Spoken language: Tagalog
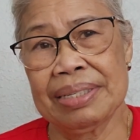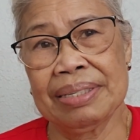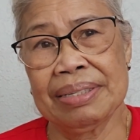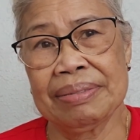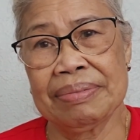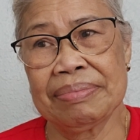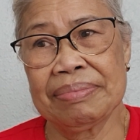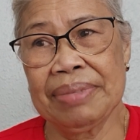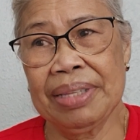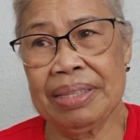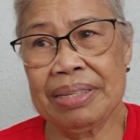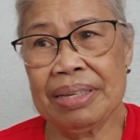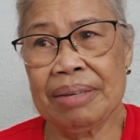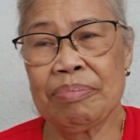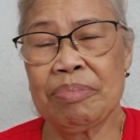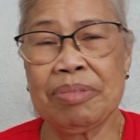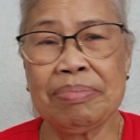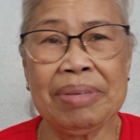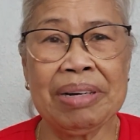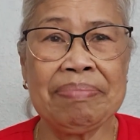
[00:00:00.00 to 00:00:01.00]
uh,
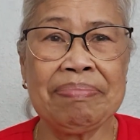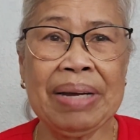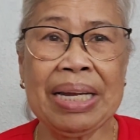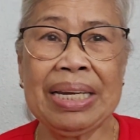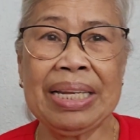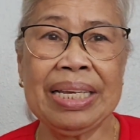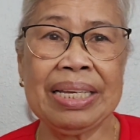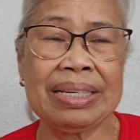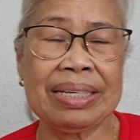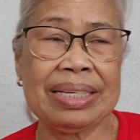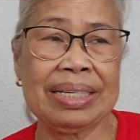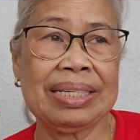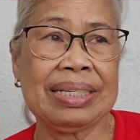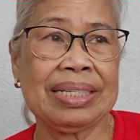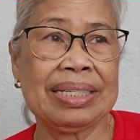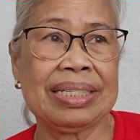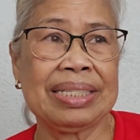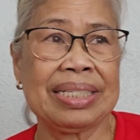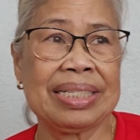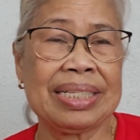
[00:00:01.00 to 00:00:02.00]
minsan bumabalik.
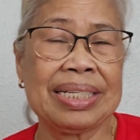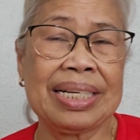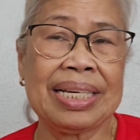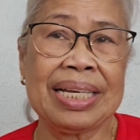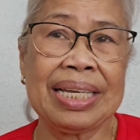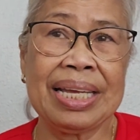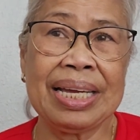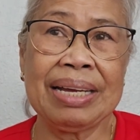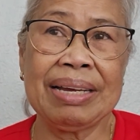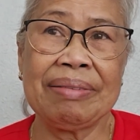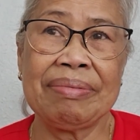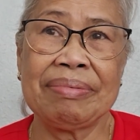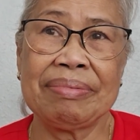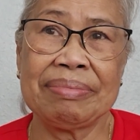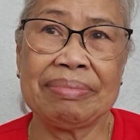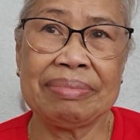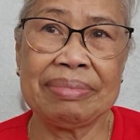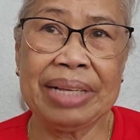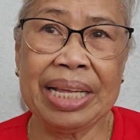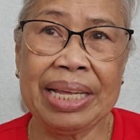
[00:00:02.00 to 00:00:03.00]
Kaya
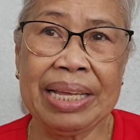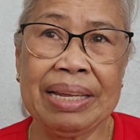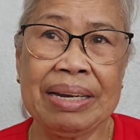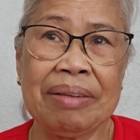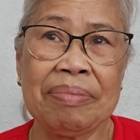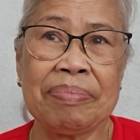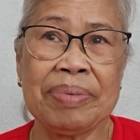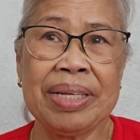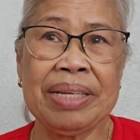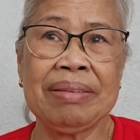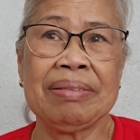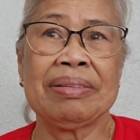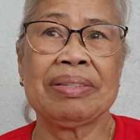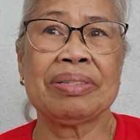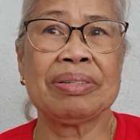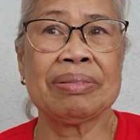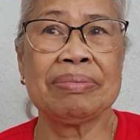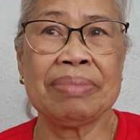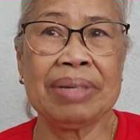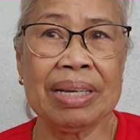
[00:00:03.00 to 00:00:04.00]
mahirap
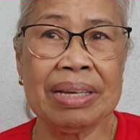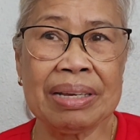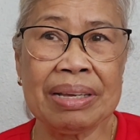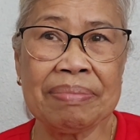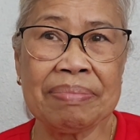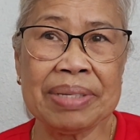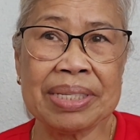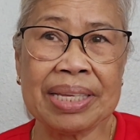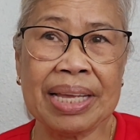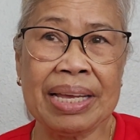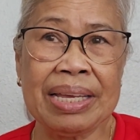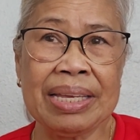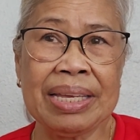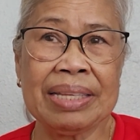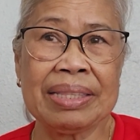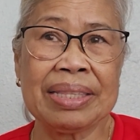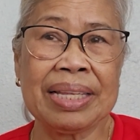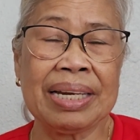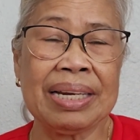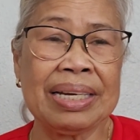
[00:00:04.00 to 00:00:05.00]
din. So mga
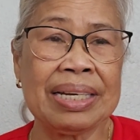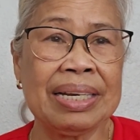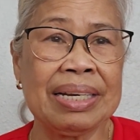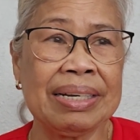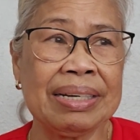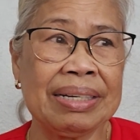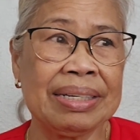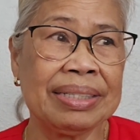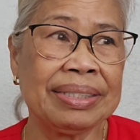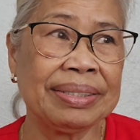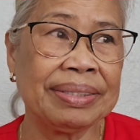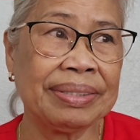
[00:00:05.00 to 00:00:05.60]
kabisaya talagang